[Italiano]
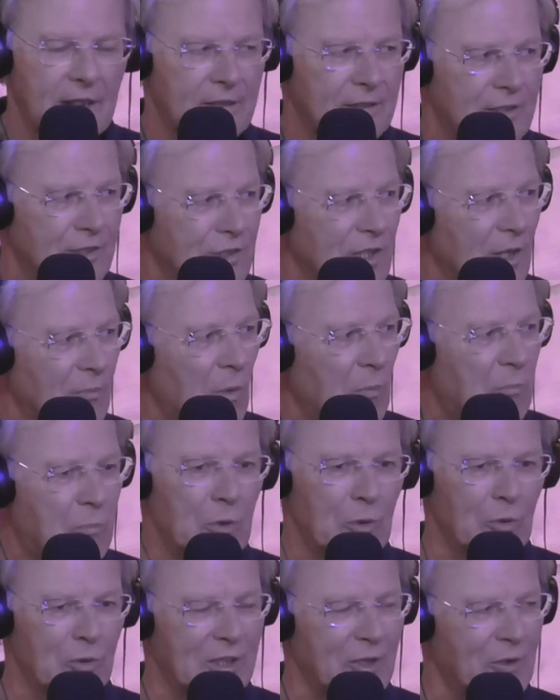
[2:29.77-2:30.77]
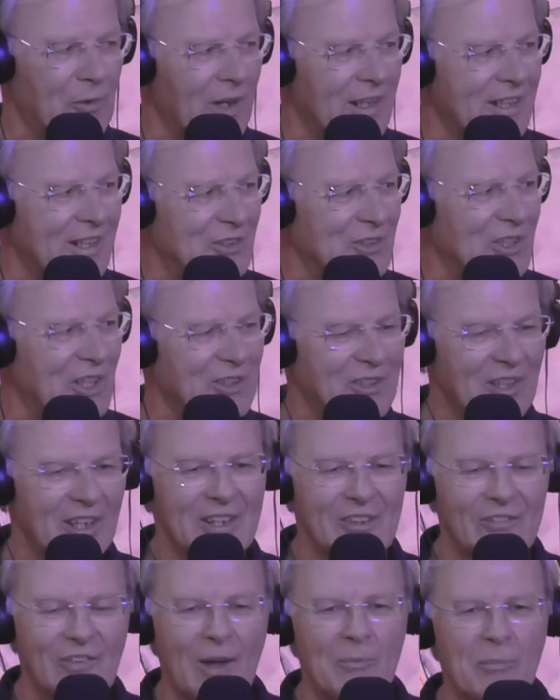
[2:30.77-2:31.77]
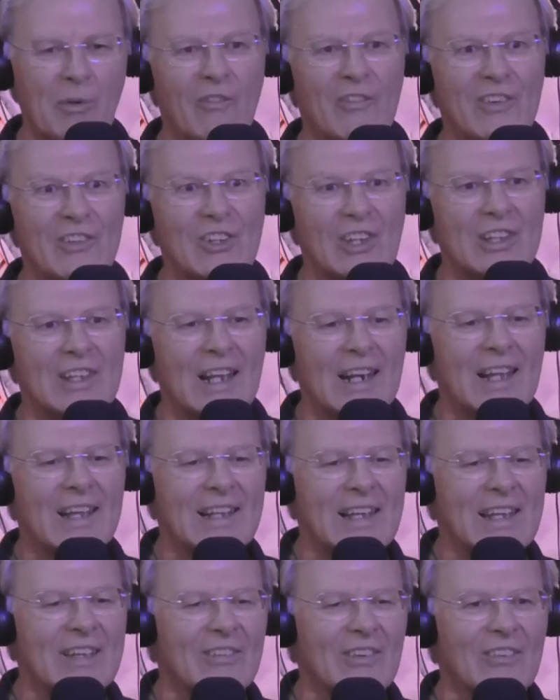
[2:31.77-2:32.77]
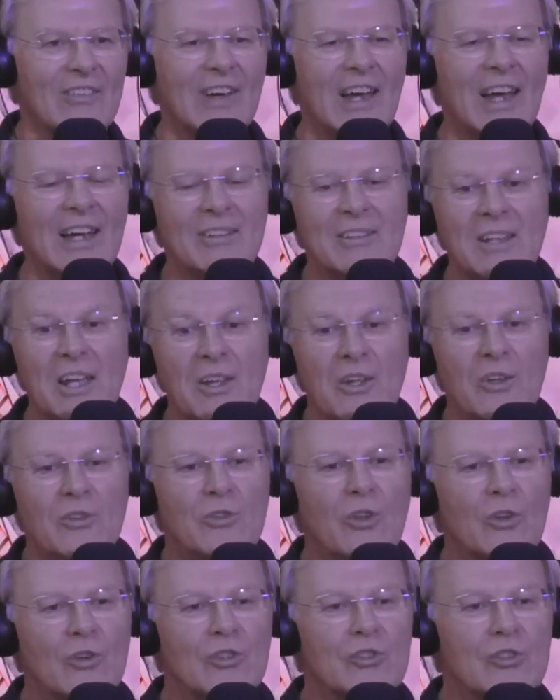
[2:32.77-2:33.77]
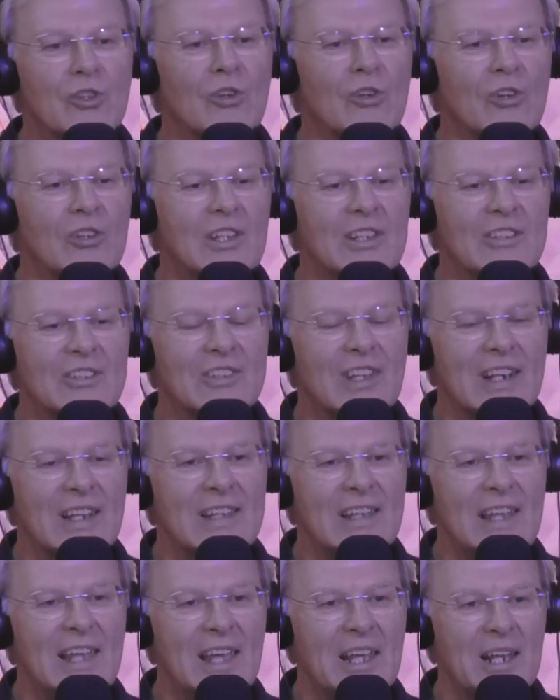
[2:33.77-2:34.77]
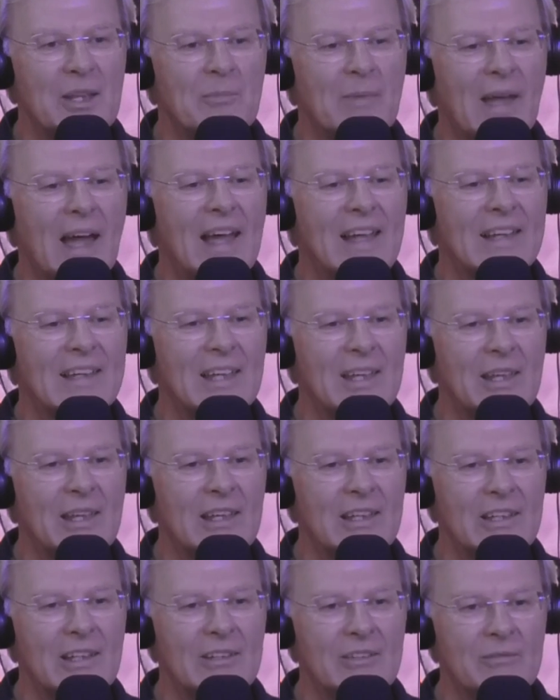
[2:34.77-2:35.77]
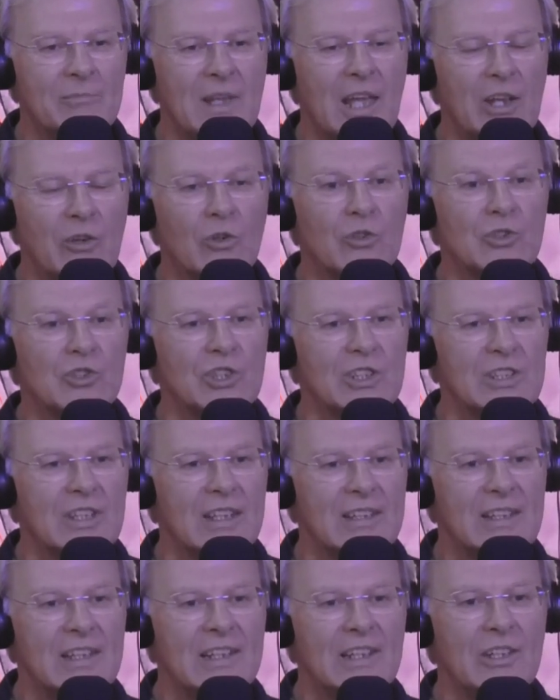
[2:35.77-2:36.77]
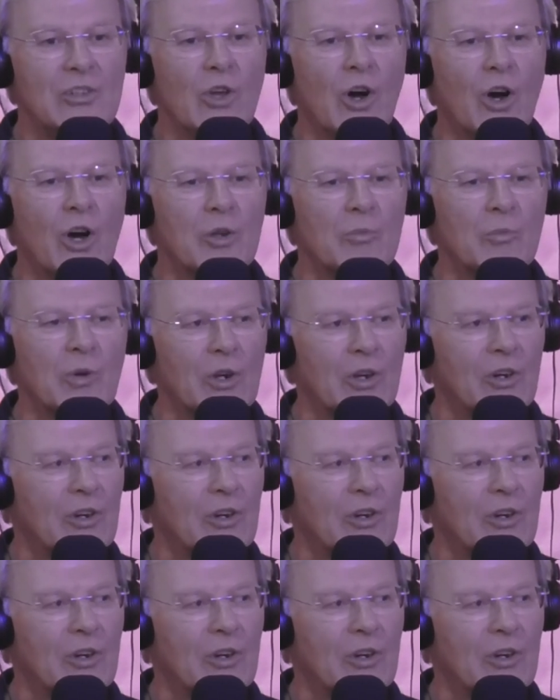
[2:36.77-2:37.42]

diciamo più di qualche cento anni eh. fa abbiamo Bonvisini della Riva fa non solo gli stranieri ma anche i miei concittadini Scusa, dormono.